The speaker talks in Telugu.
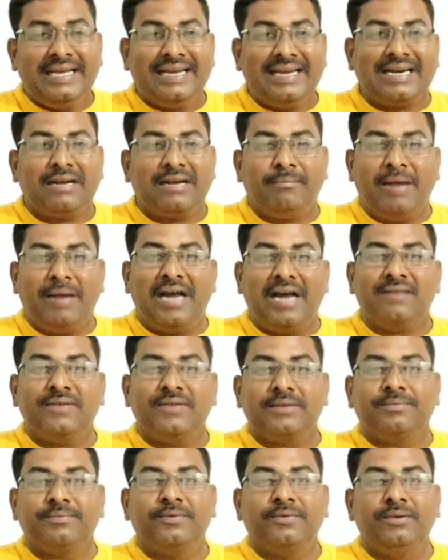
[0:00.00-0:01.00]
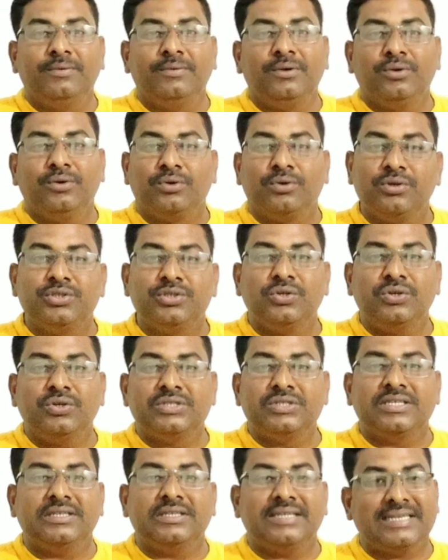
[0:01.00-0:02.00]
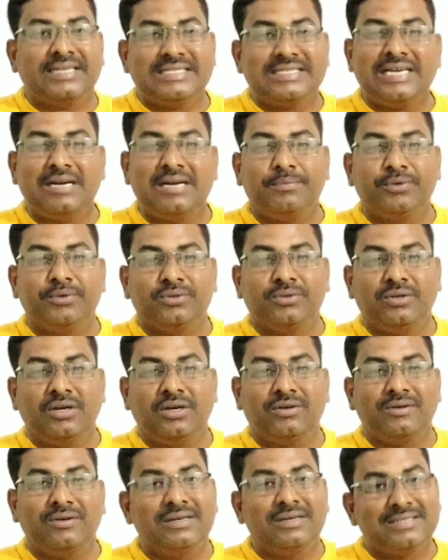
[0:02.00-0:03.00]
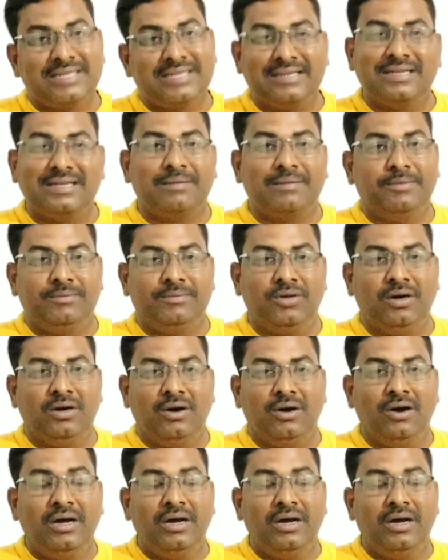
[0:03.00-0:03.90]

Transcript: ఇక్కడ మానవత్ విలువలు రోజు రోజుకి దిగజారిపోతున్నటువంటి సందర్భంలో